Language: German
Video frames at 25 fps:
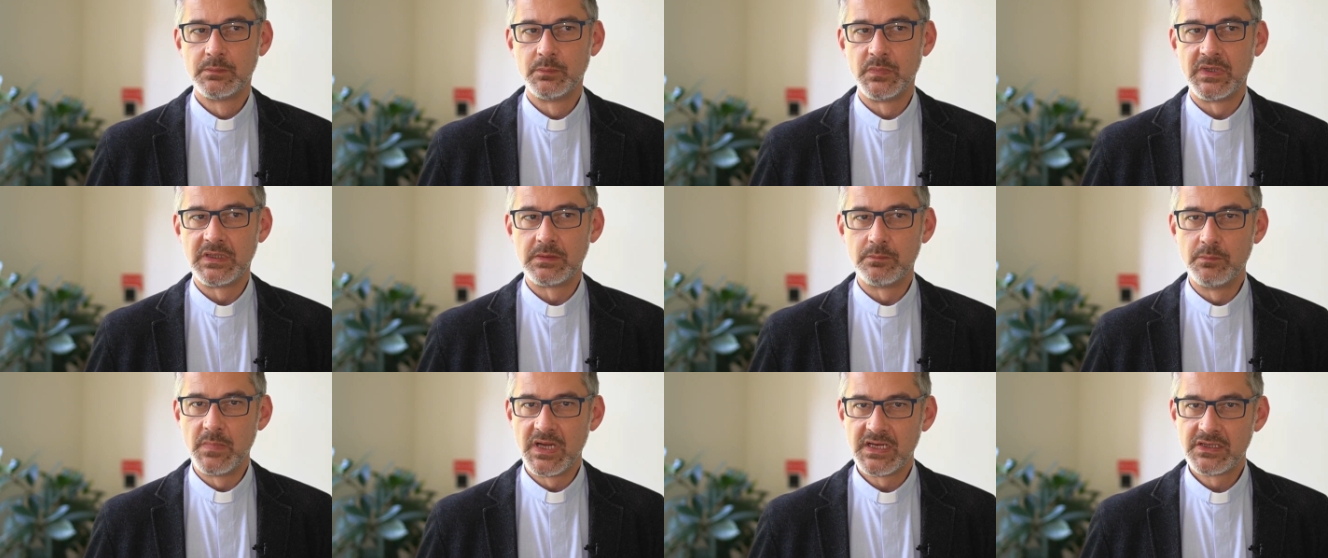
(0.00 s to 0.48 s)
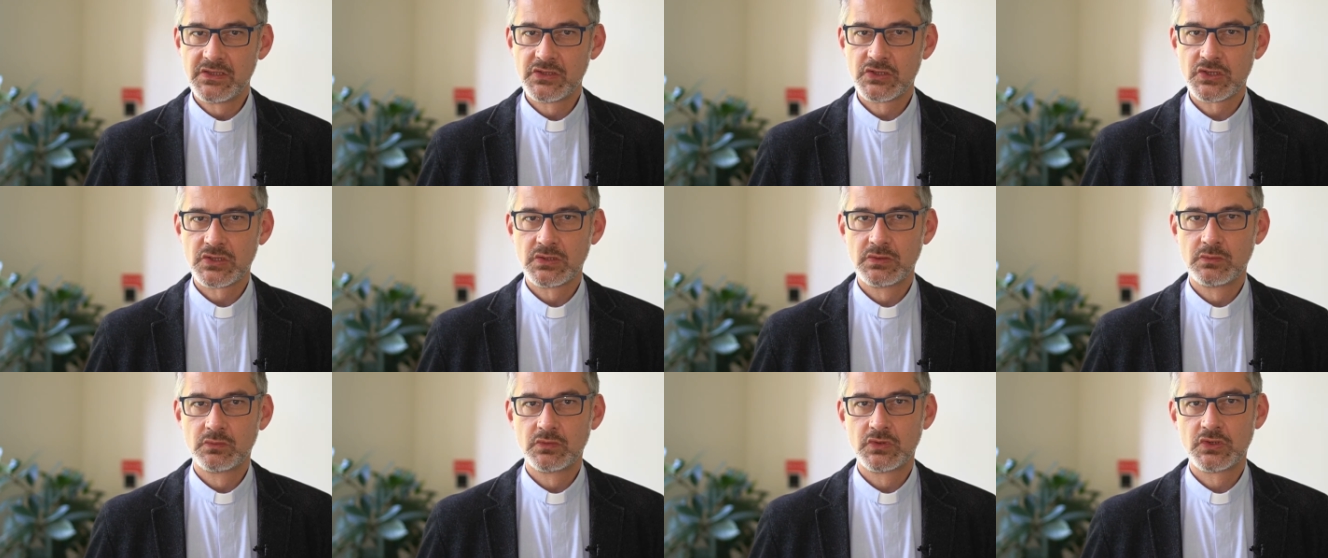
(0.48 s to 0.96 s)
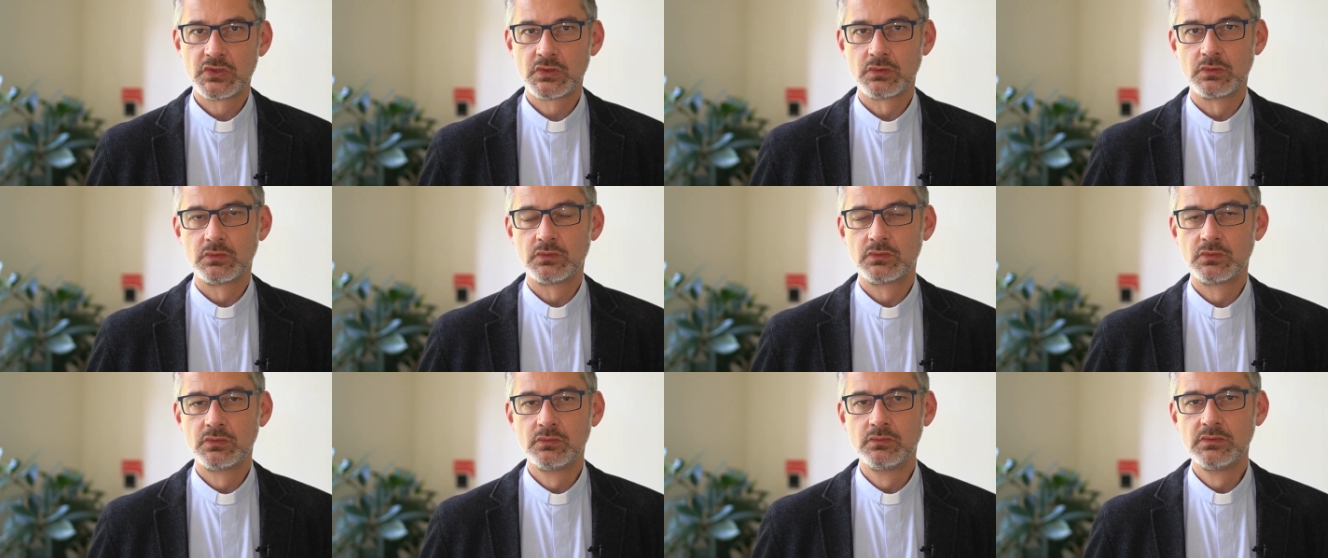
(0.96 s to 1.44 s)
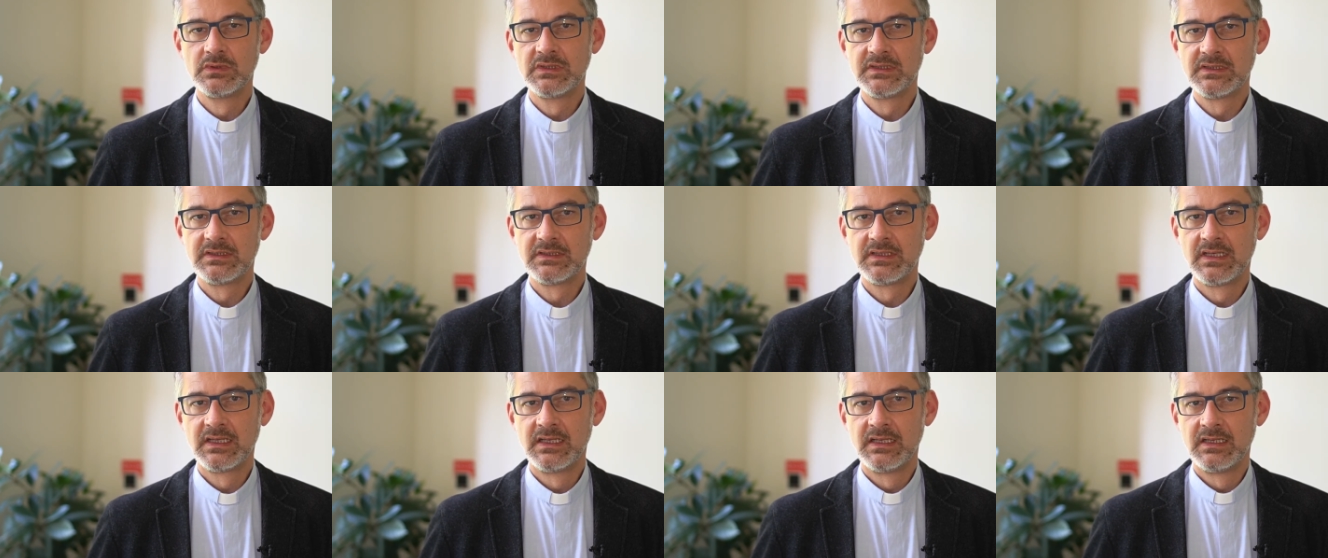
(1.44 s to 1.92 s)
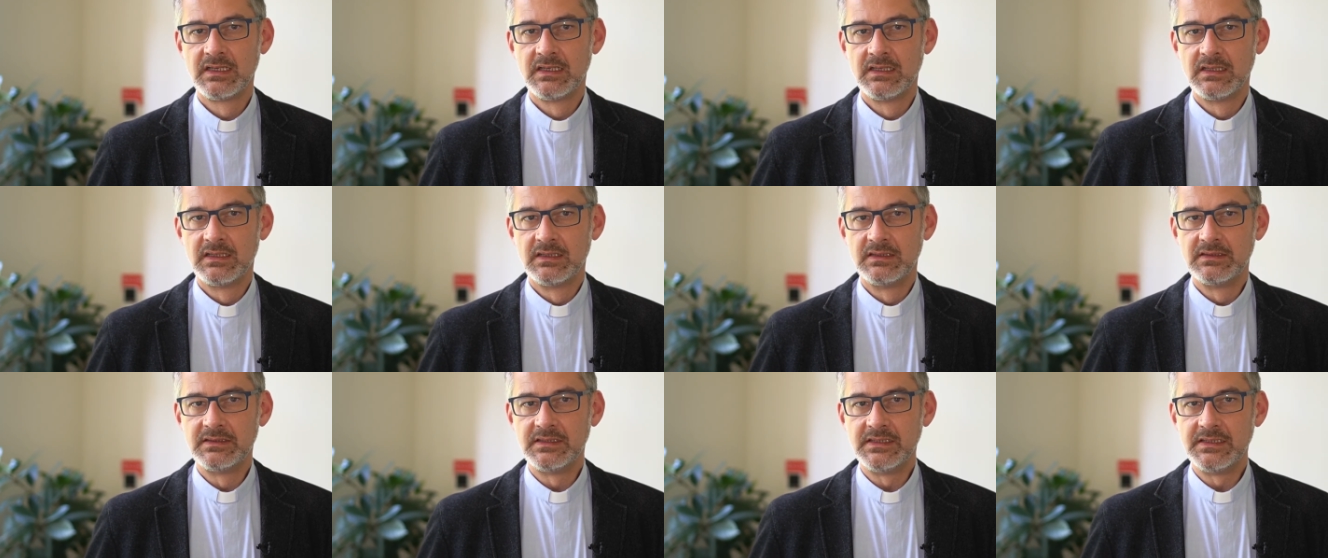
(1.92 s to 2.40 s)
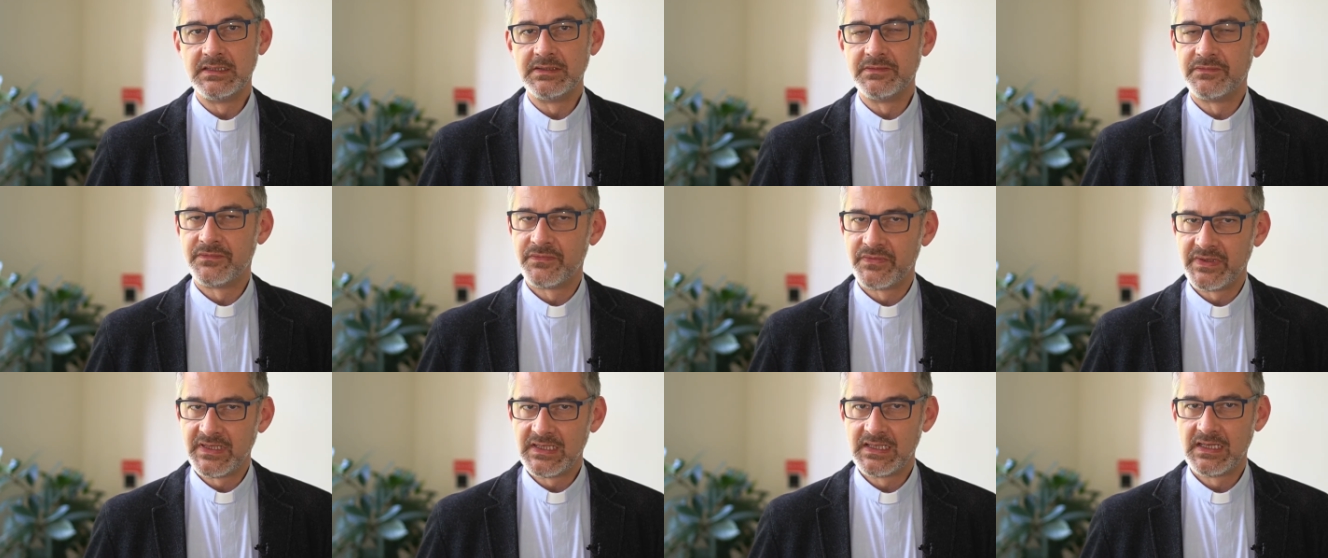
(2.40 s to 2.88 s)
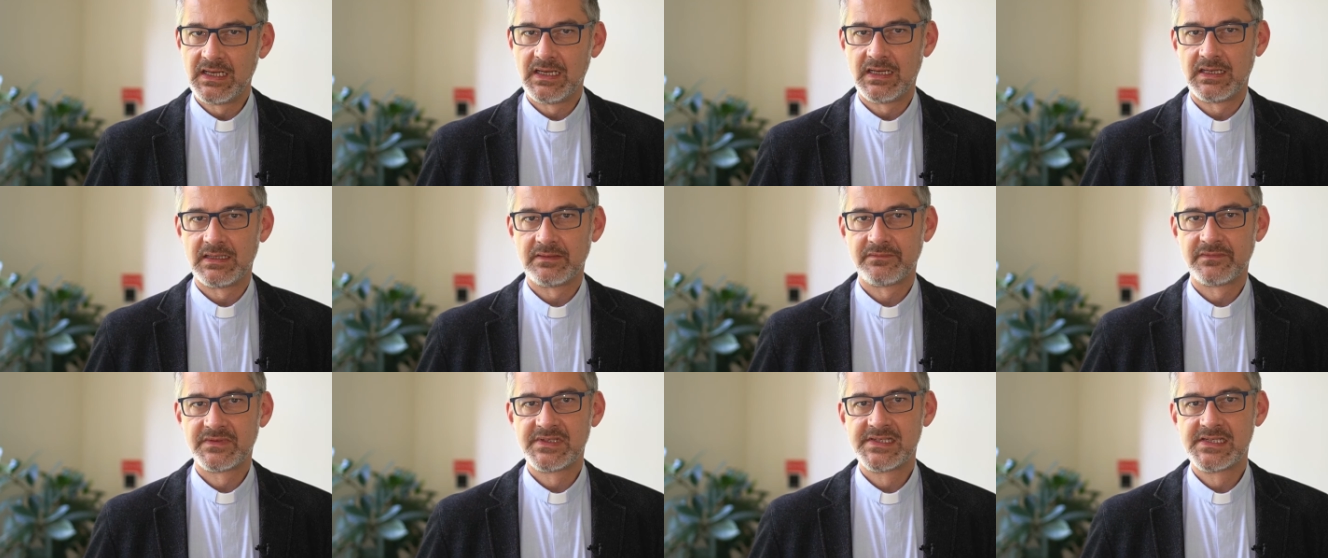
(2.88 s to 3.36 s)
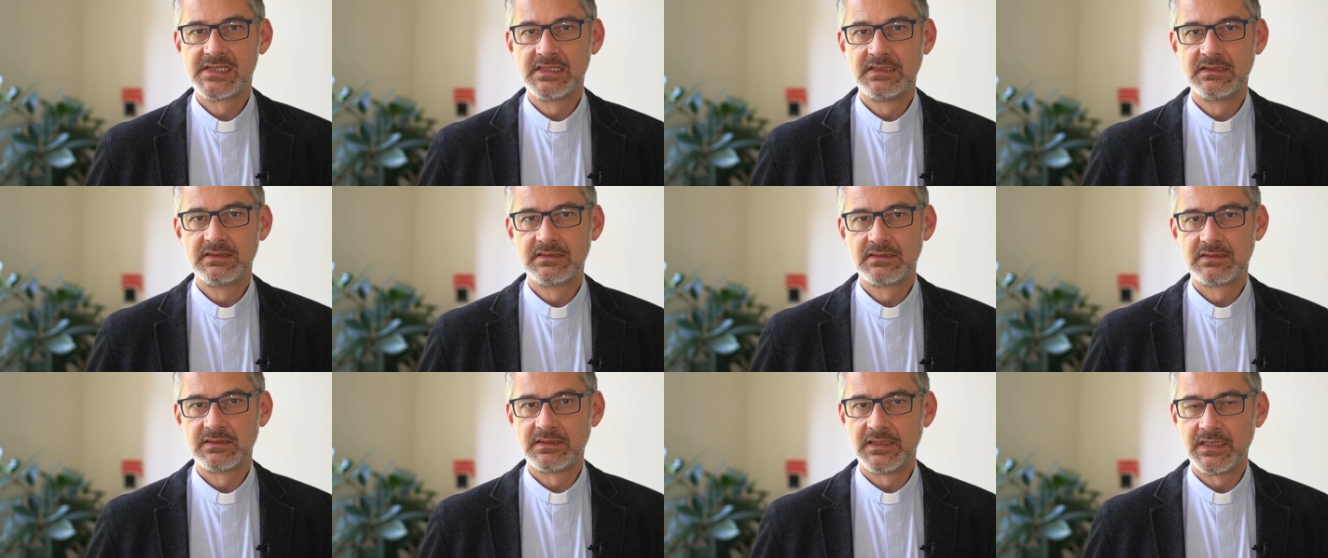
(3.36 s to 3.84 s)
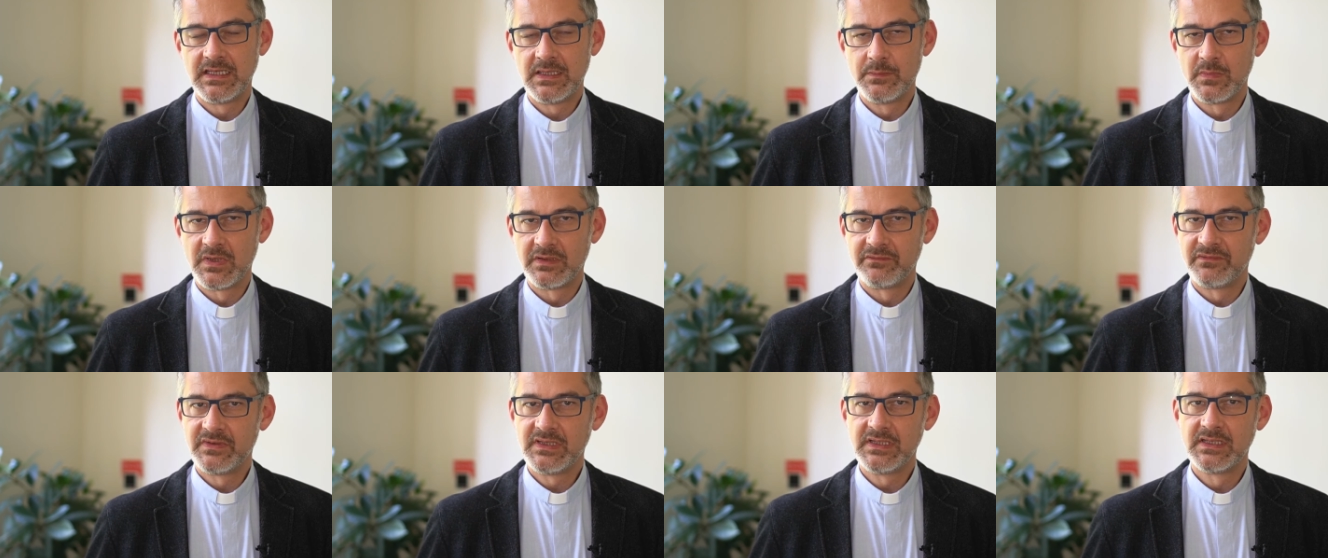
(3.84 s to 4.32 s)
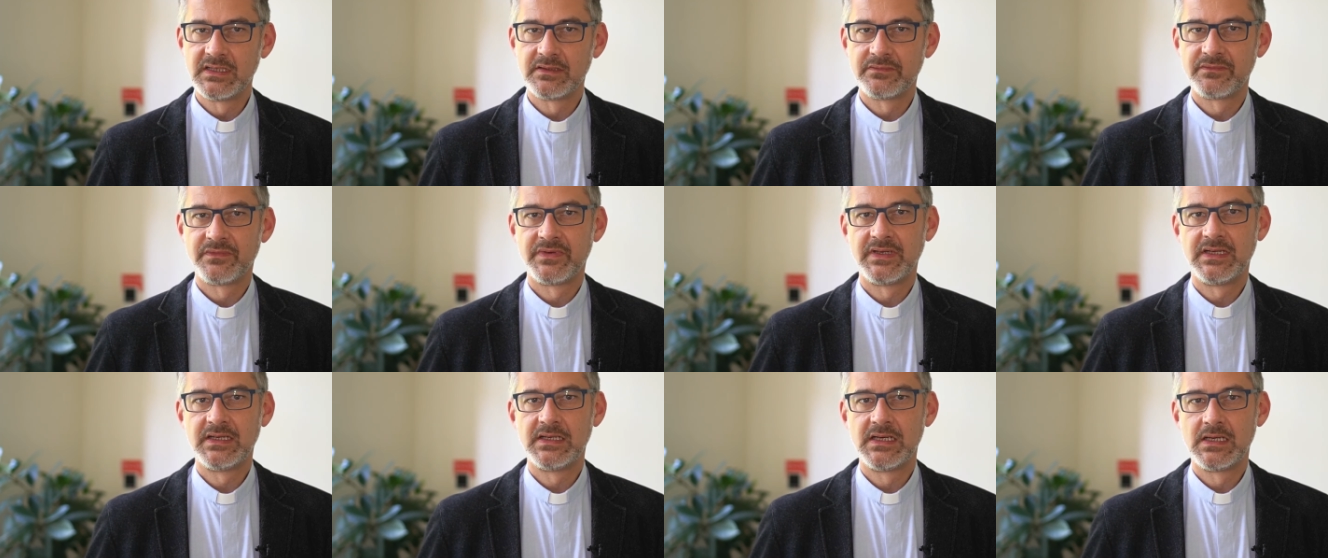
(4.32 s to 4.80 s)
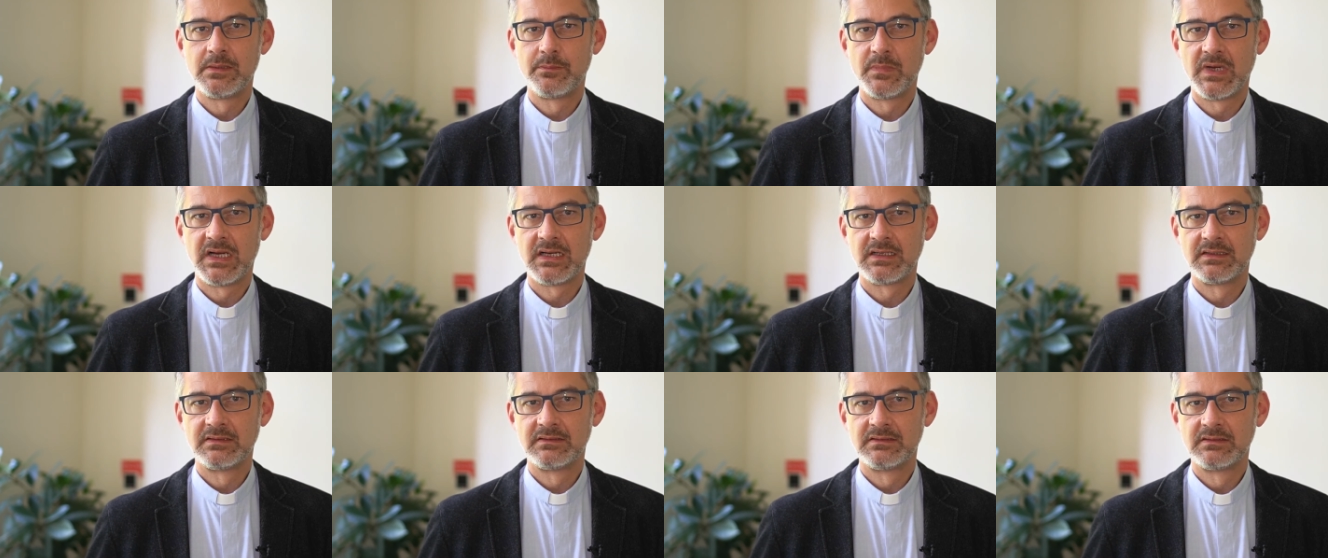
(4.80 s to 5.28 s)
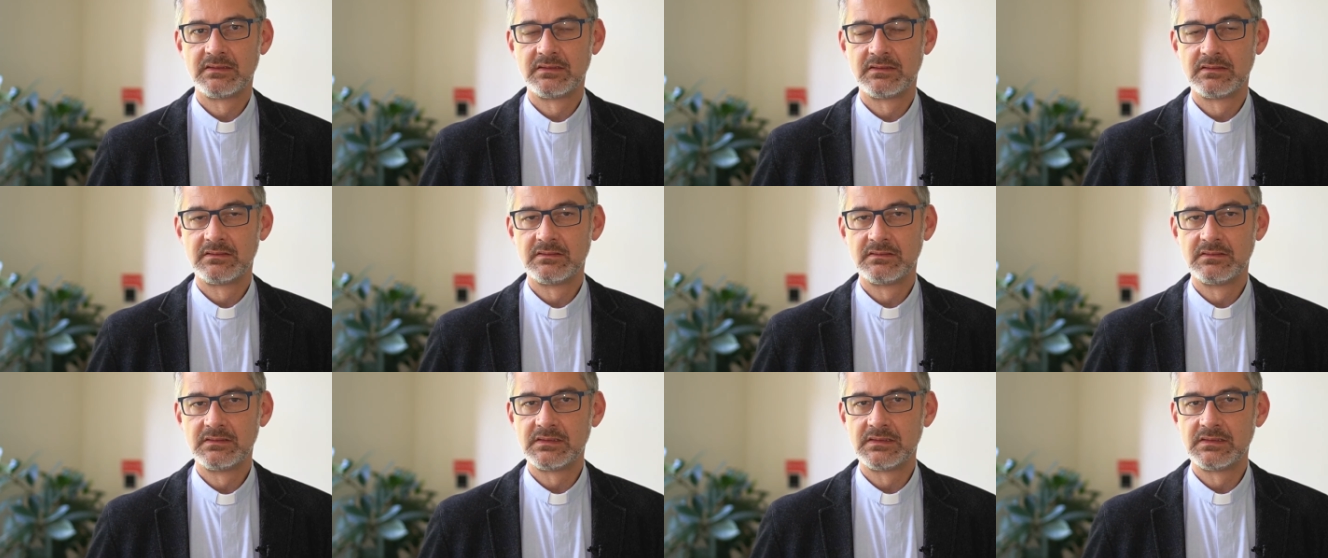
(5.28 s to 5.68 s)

mit Menschen und Strukturen, die fehlerhaft sind, die immer wieder Fehler machen,